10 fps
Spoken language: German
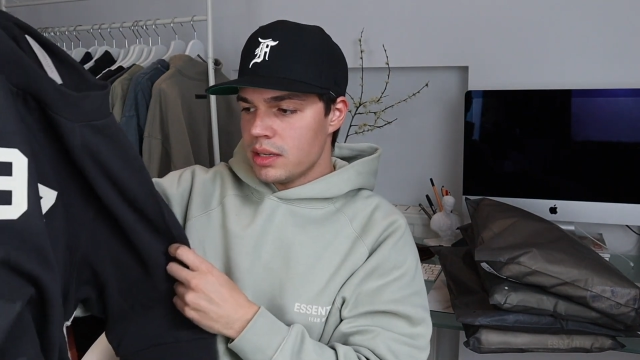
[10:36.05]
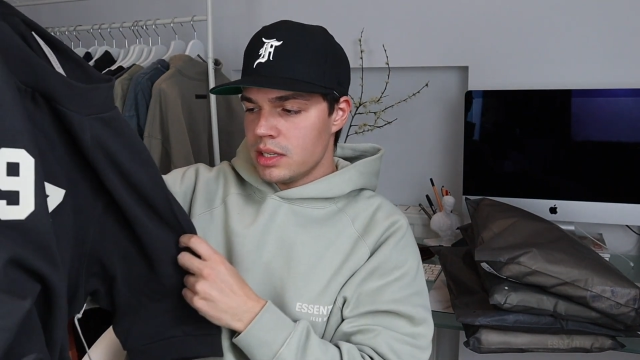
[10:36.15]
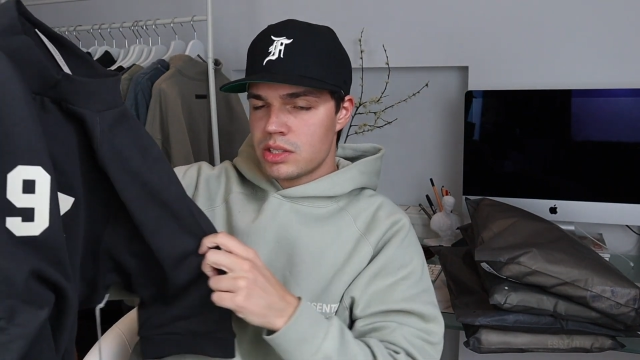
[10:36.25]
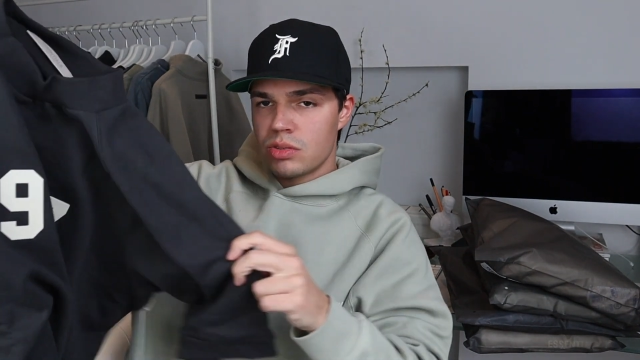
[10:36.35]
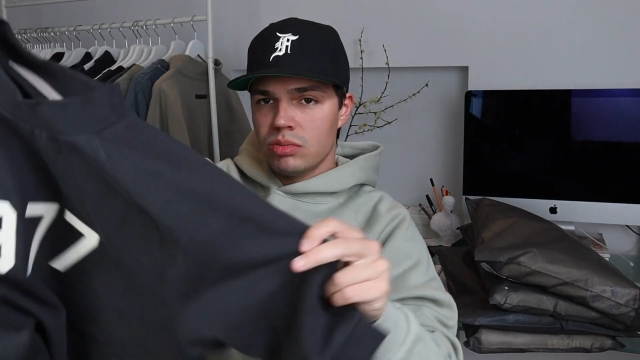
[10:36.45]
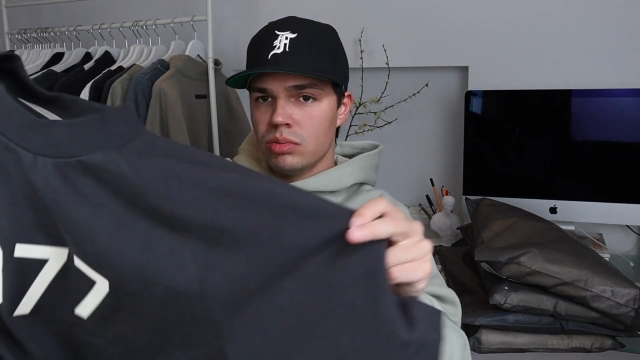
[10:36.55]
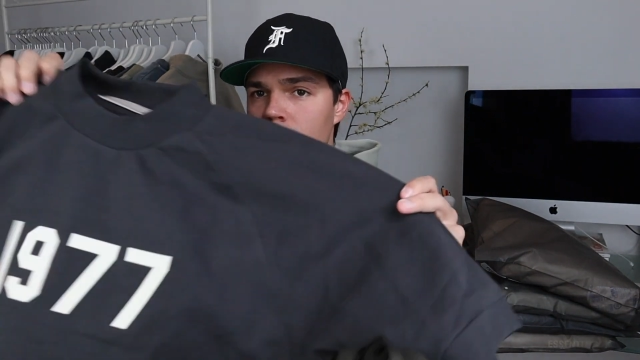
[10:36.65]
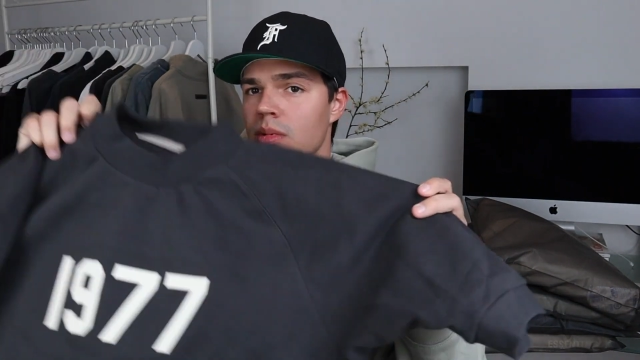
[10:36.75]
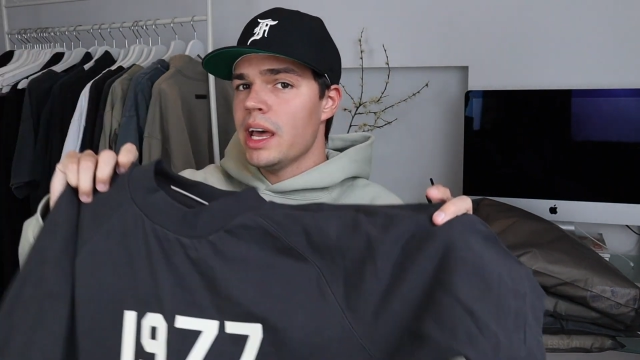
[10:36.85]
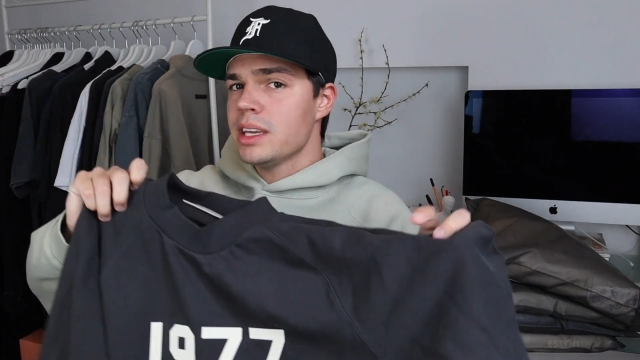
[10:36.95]
nicht zu
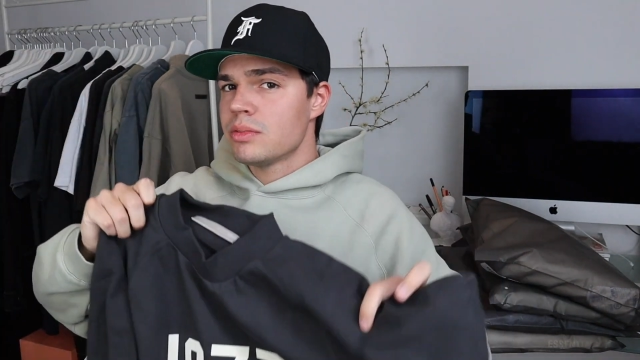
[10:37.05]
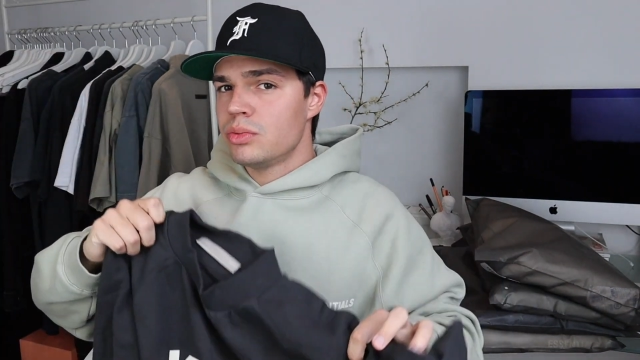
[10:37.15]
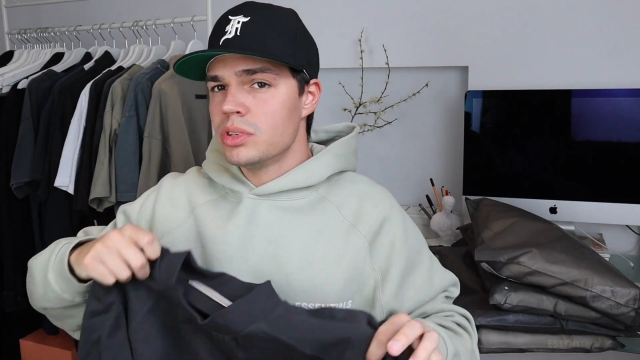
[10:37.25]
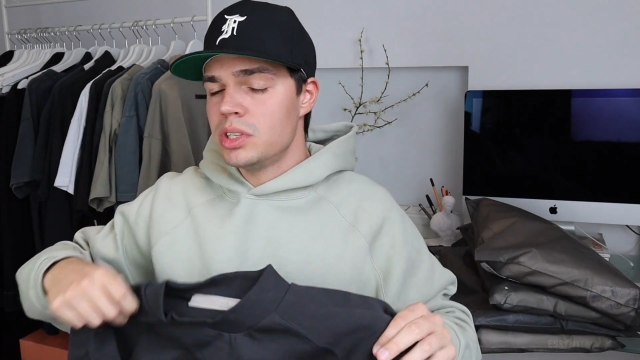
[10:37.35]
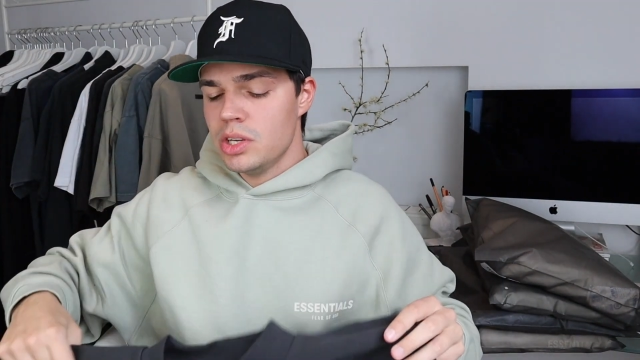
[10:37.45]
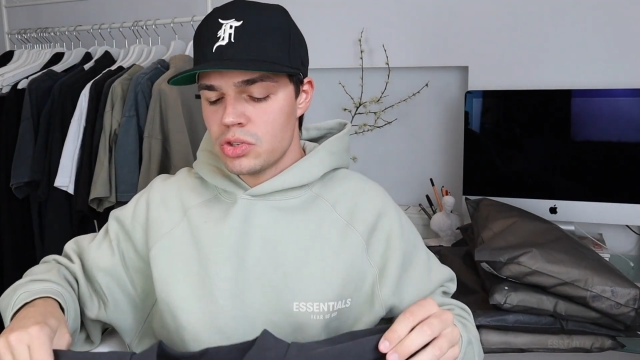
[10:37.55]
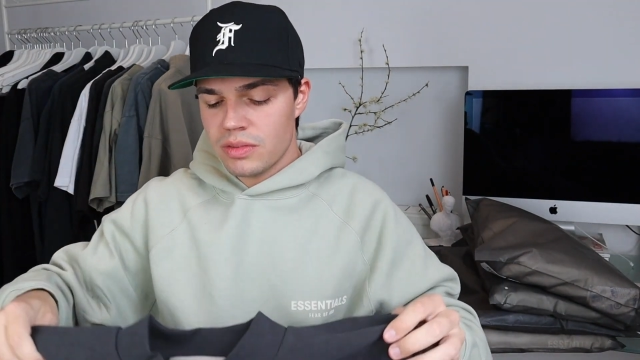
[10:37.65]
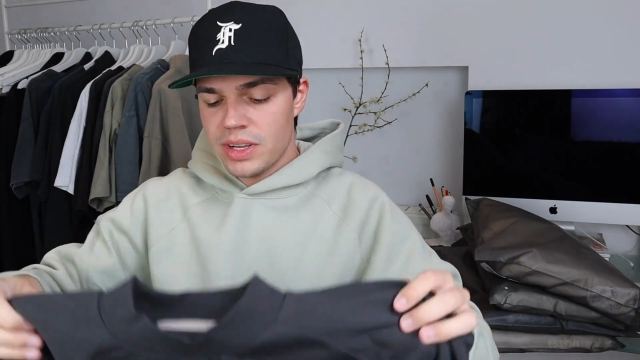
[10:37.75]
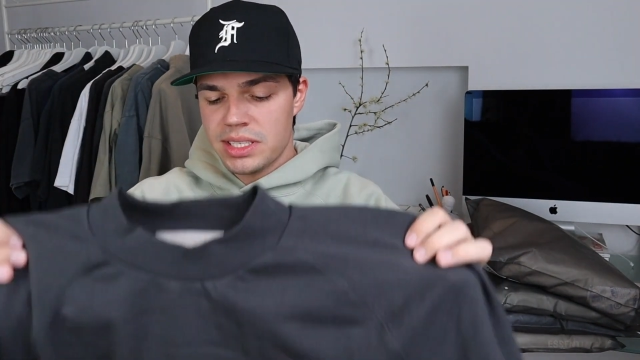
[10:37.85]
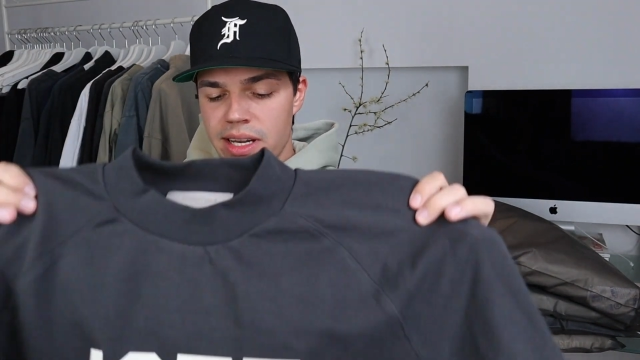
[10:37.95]
leicht für ein T-Shirt,
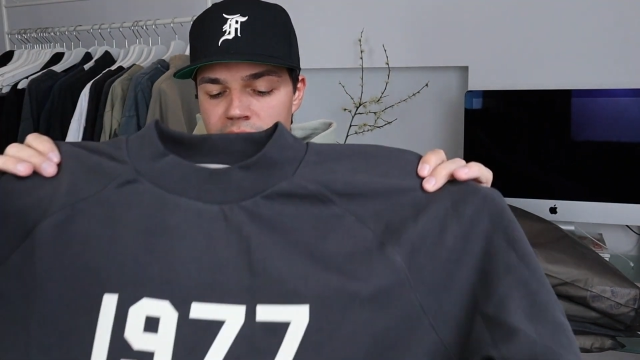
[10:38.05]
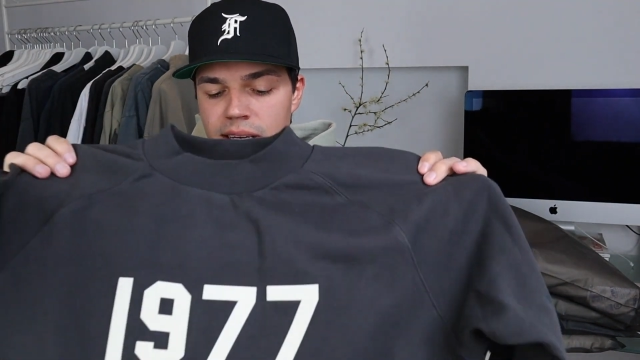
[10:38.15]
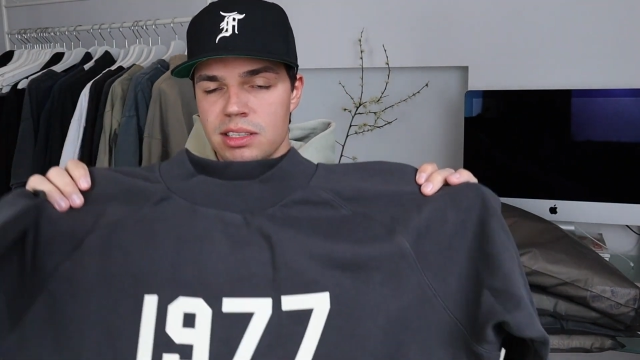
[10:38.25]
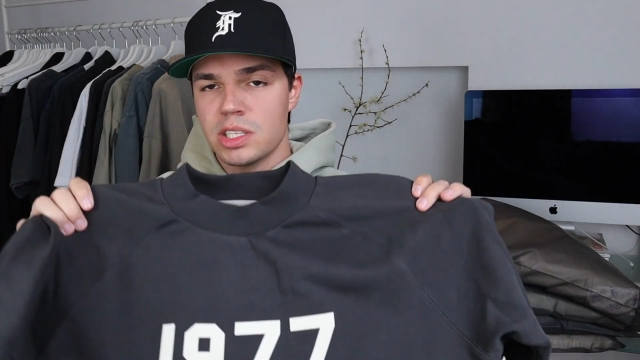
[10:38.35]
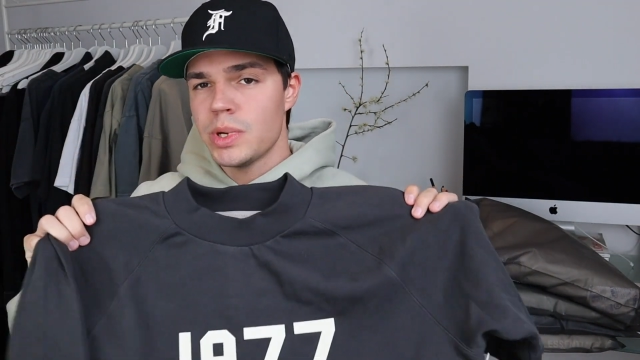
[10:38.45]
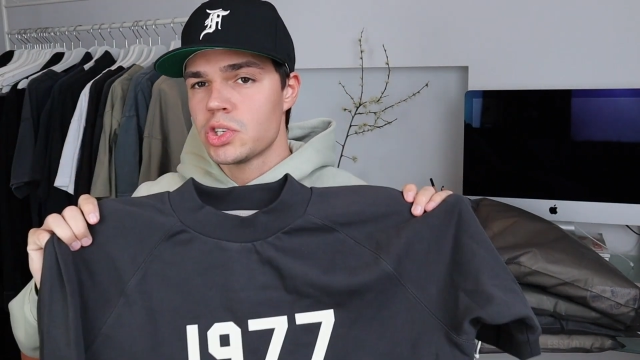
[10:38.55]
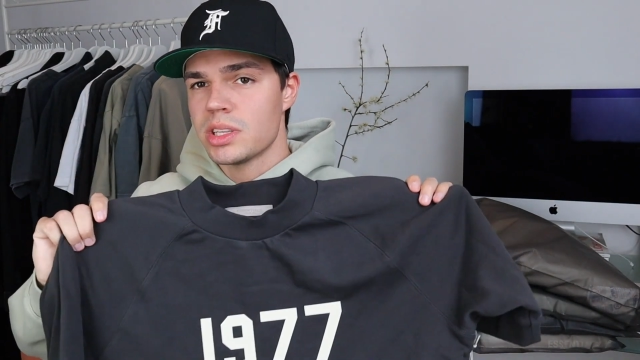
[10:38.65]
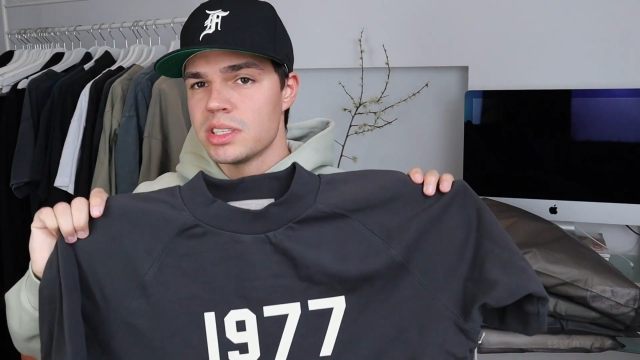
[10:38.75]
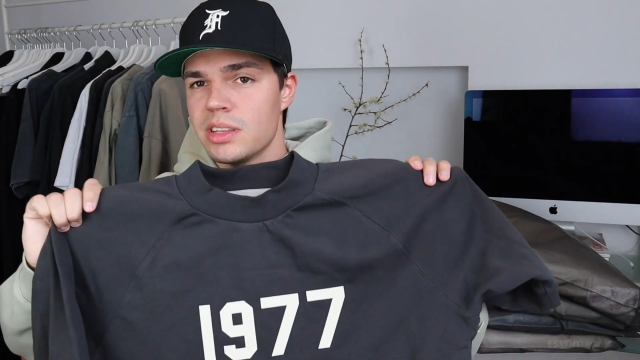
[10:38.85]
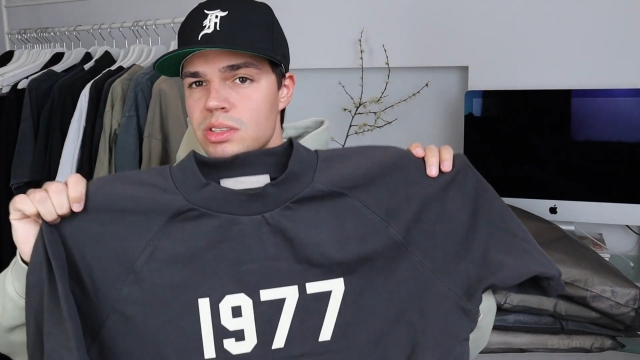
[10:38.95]
was halt eigentlich ein
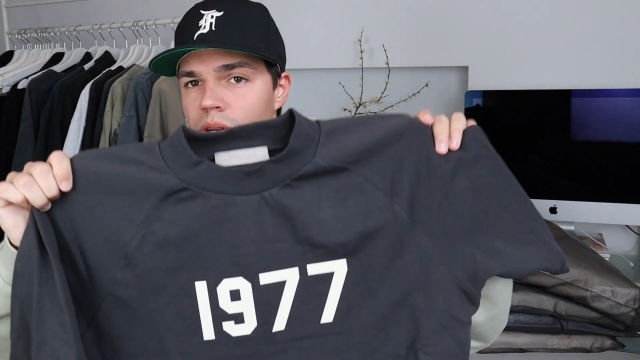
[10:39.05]
Sweatshirt sein